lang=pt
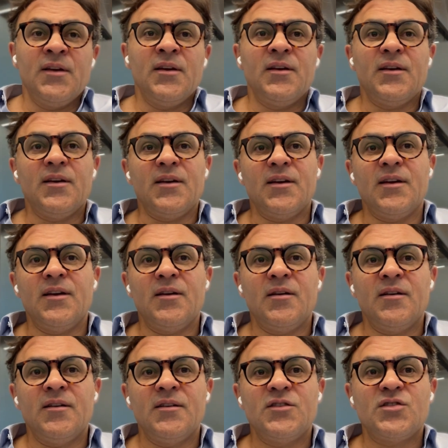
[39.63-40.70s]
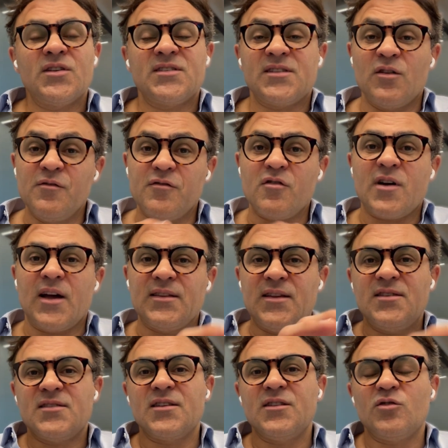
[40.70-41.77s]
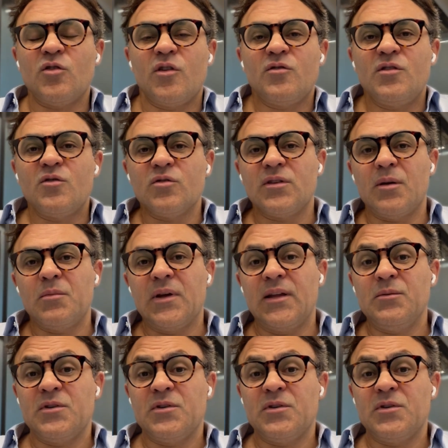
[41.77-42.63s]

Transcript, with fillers: é, gestão focada em escritório de contabilidade,